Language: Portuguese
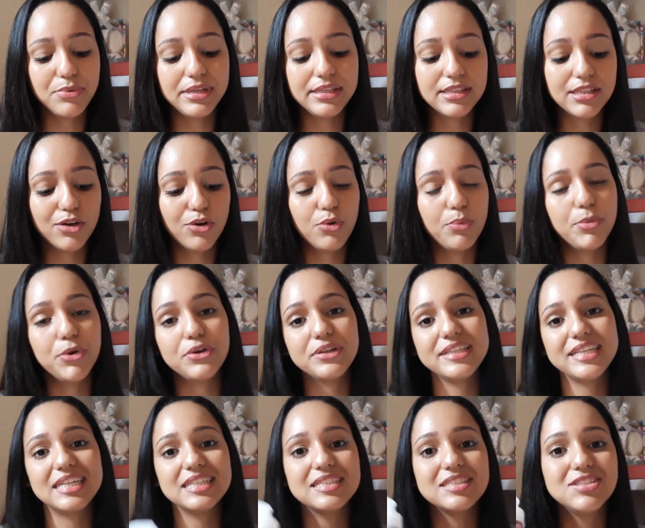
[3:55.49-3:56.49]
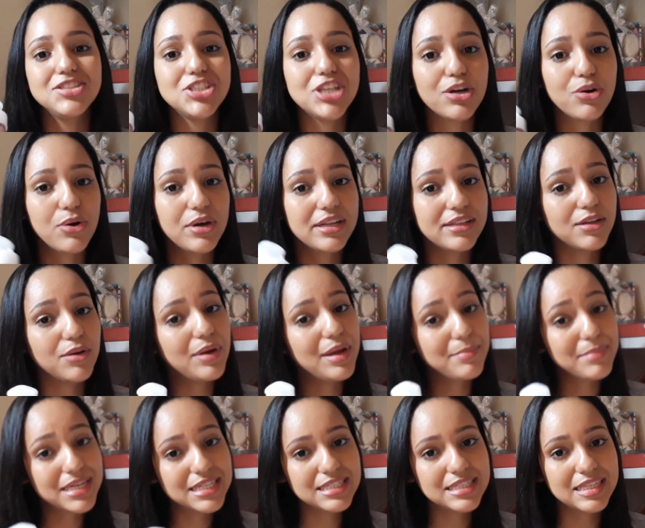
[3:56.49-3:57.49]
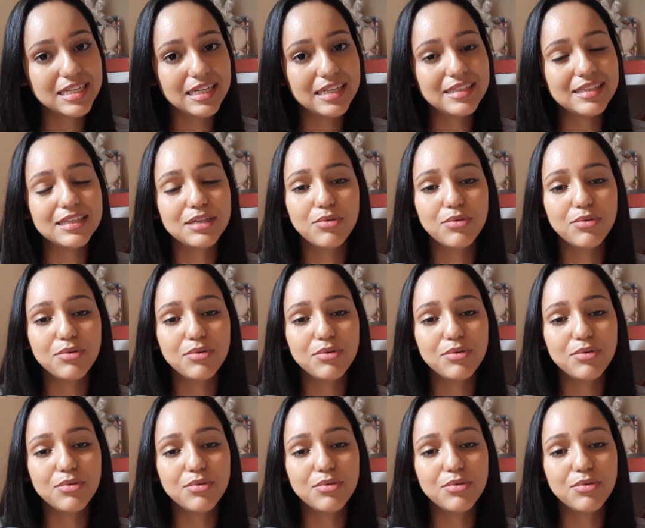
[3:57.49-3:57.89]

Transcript: então o meu hidratante agora não é mais 30,